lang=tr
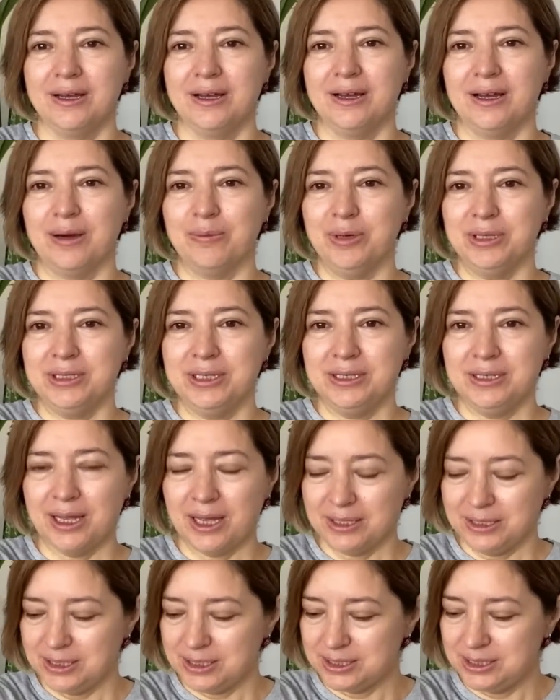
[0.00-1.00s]
Ama
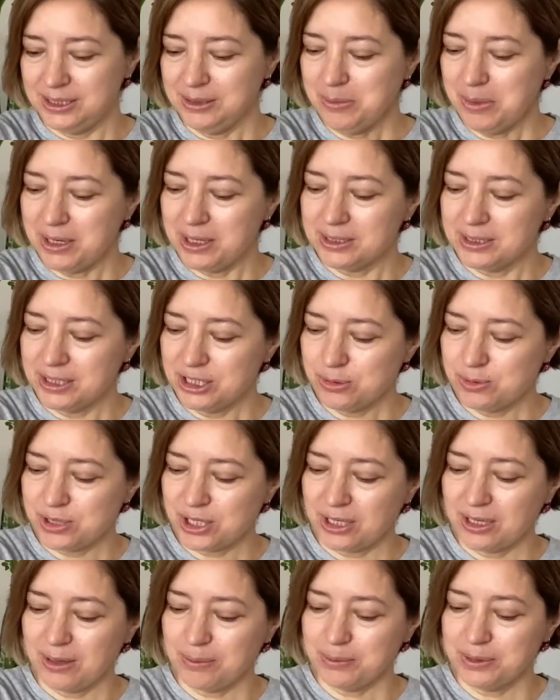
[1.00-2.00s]
dinlendirdiğim halde hiçbir
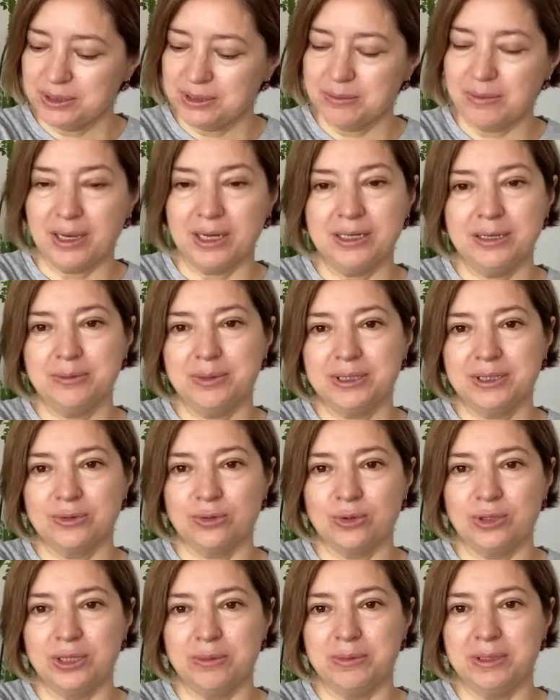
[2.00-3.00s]
şey yapmadığım halde bakın
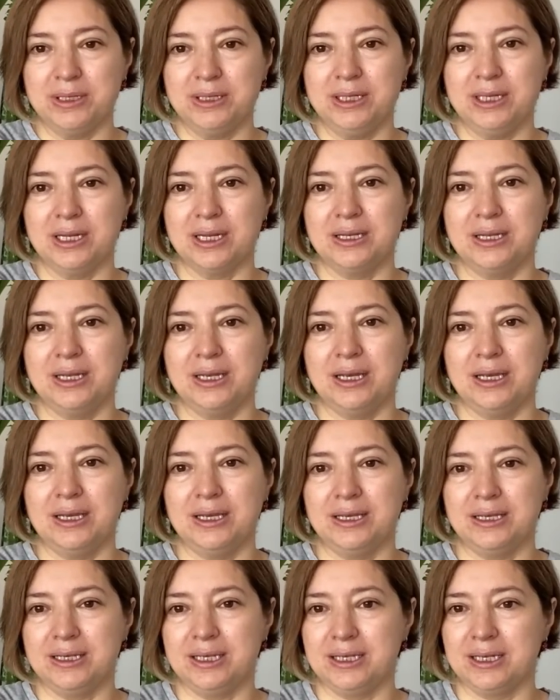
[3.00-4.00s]
ödemini yine de
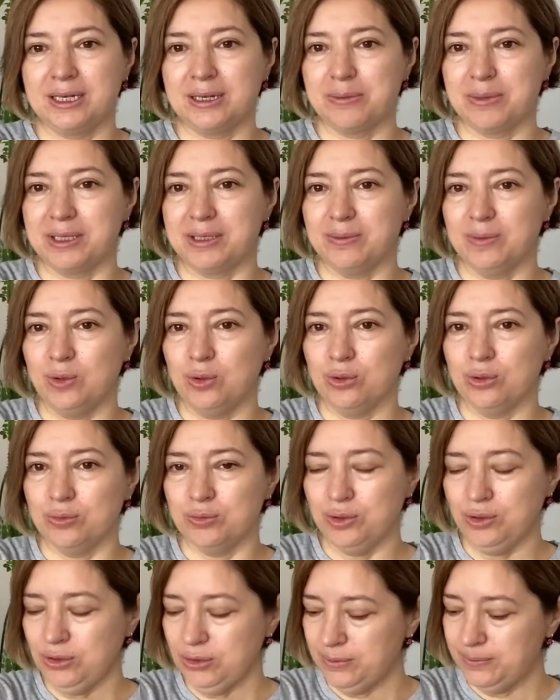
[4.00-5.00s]
e, gideremedim
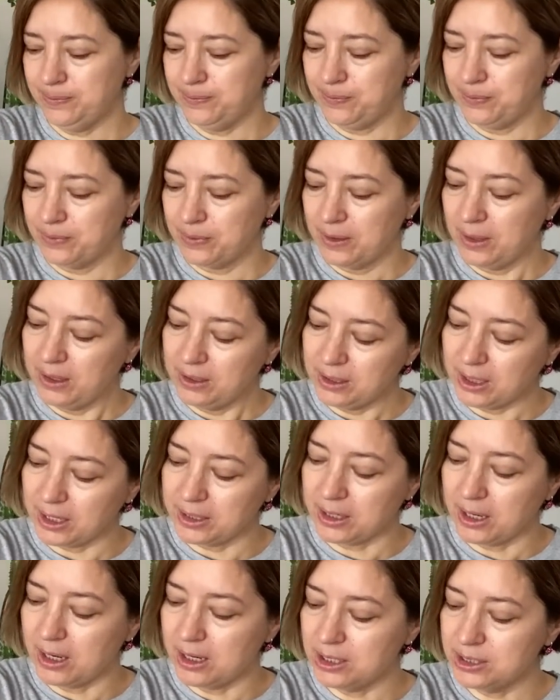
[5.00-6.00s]
kolumun.
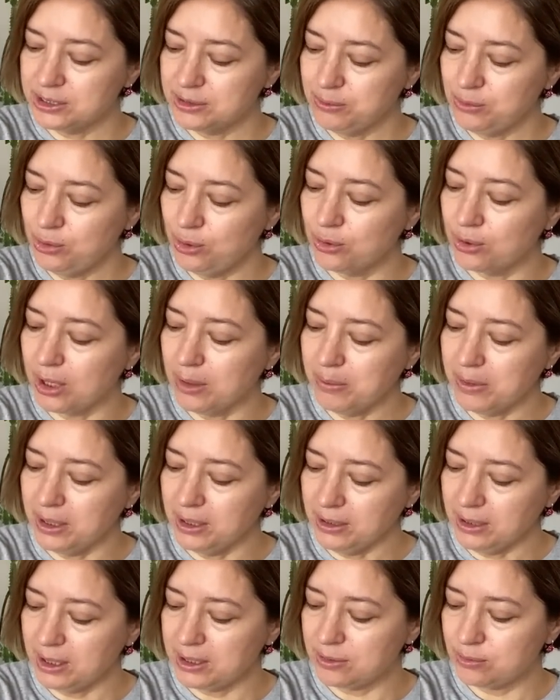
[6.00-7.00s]
Yani ağrım yok
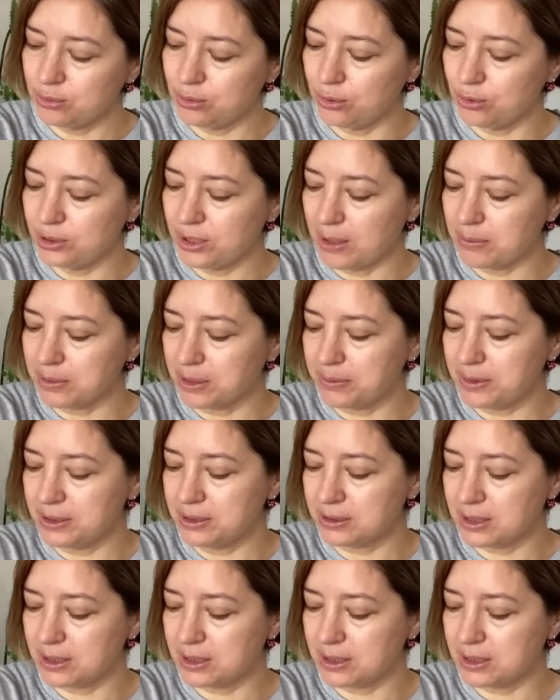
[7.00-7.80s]
ama hani bu ödem de beni